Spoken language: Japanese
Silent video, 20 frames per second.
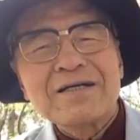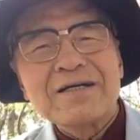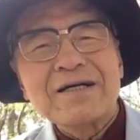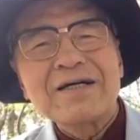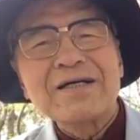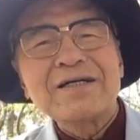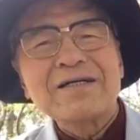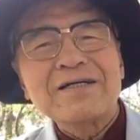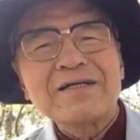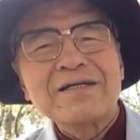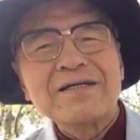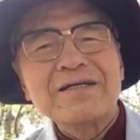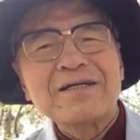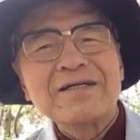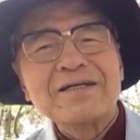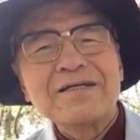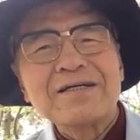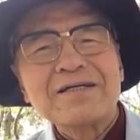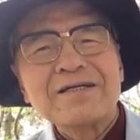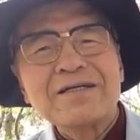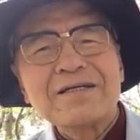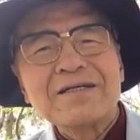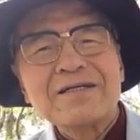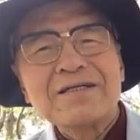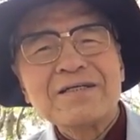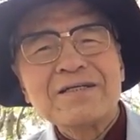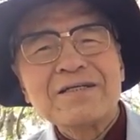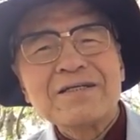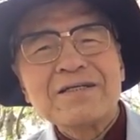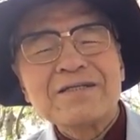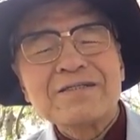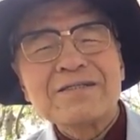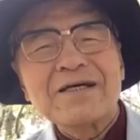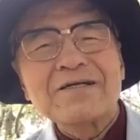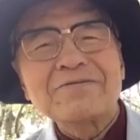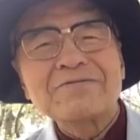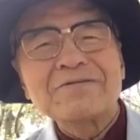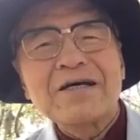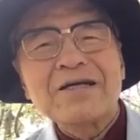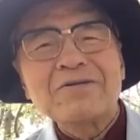が
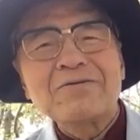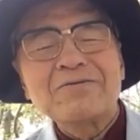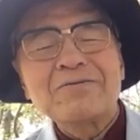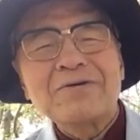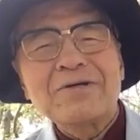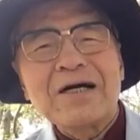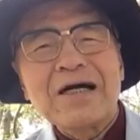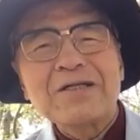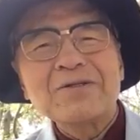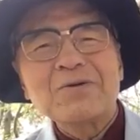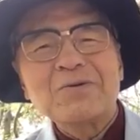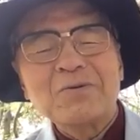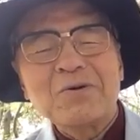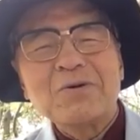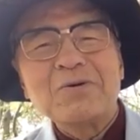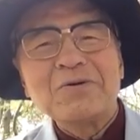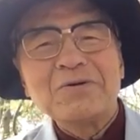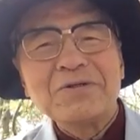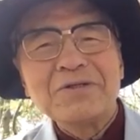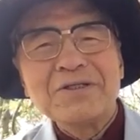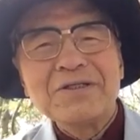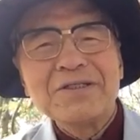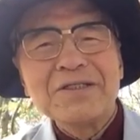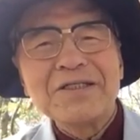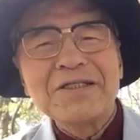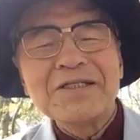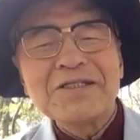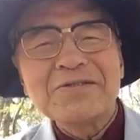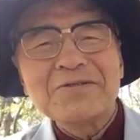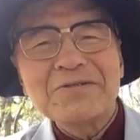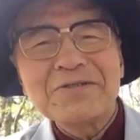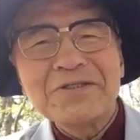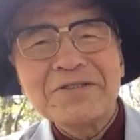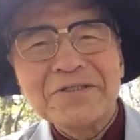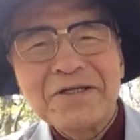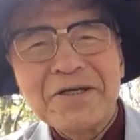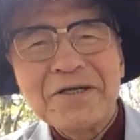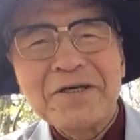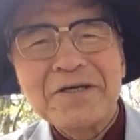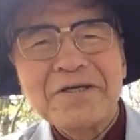桜の跡を引き継
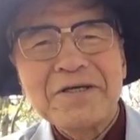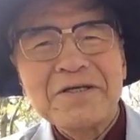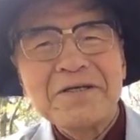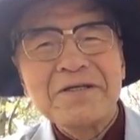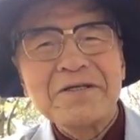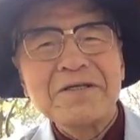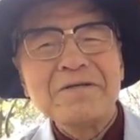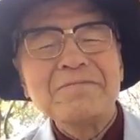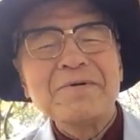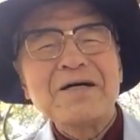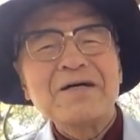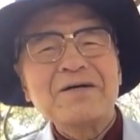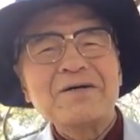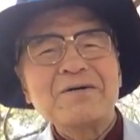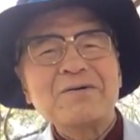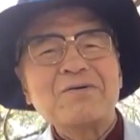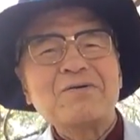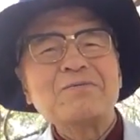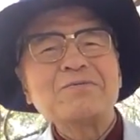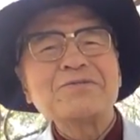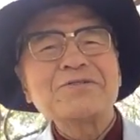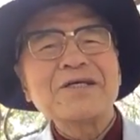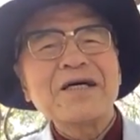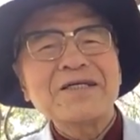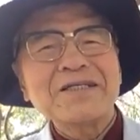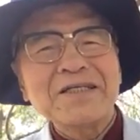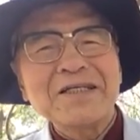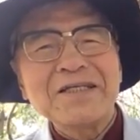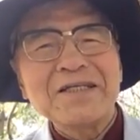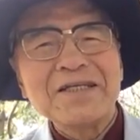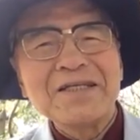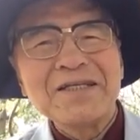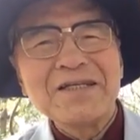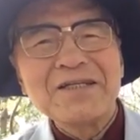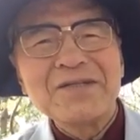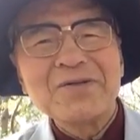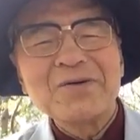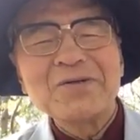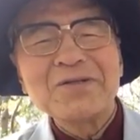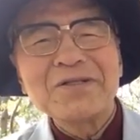いで今五分咲き
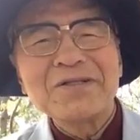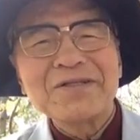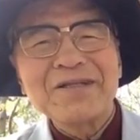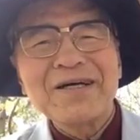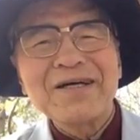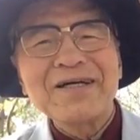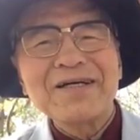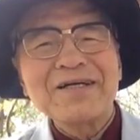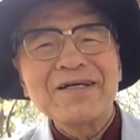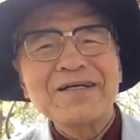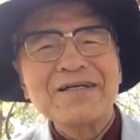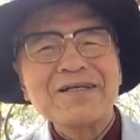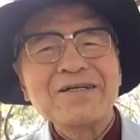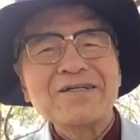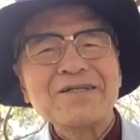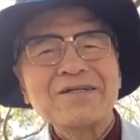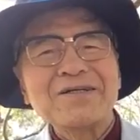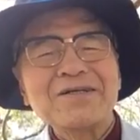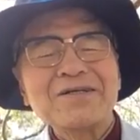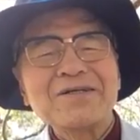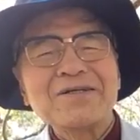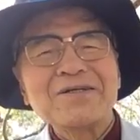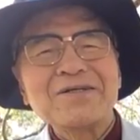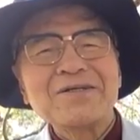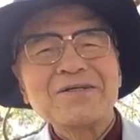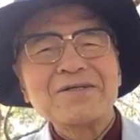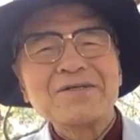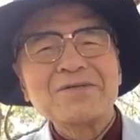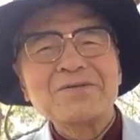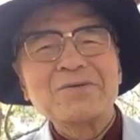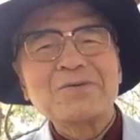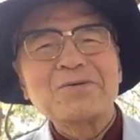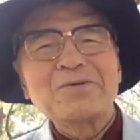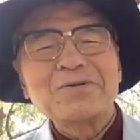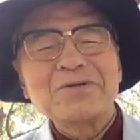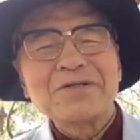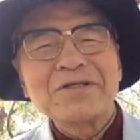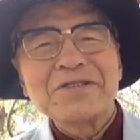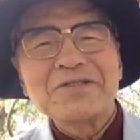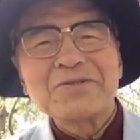といったとこ
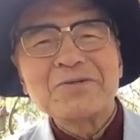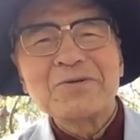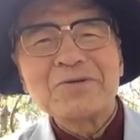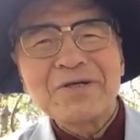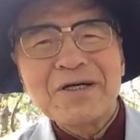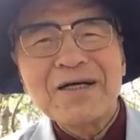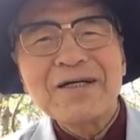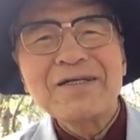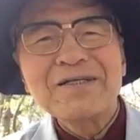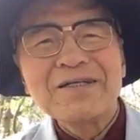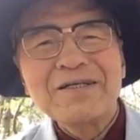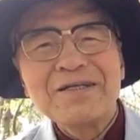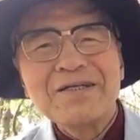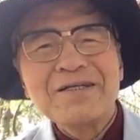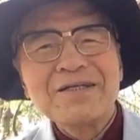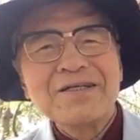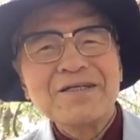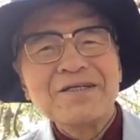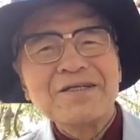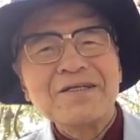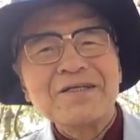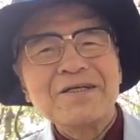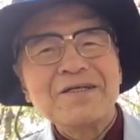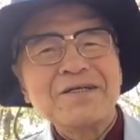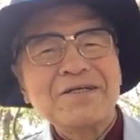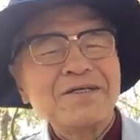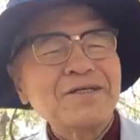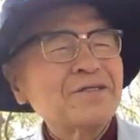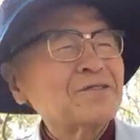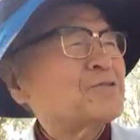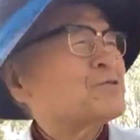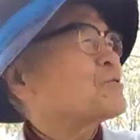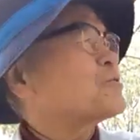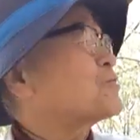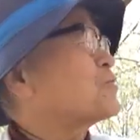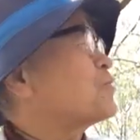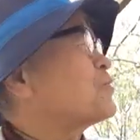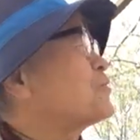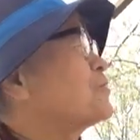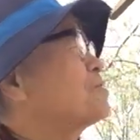ろでしょうか、えー、
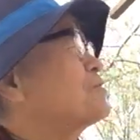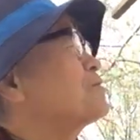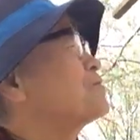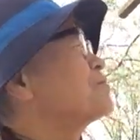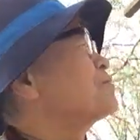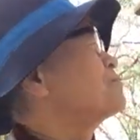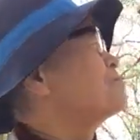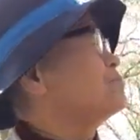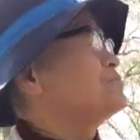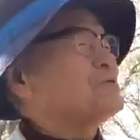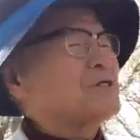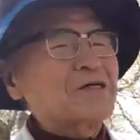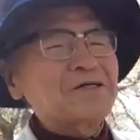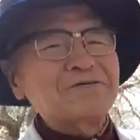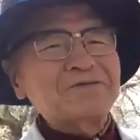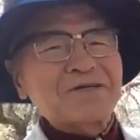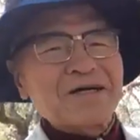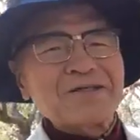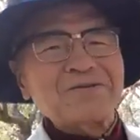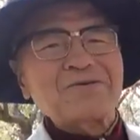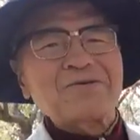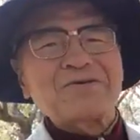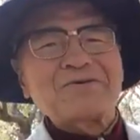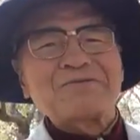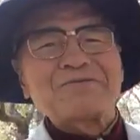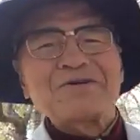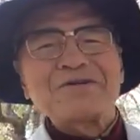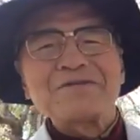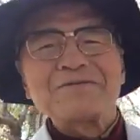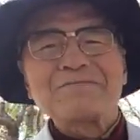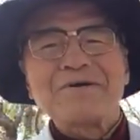ちょっと見えるかと思い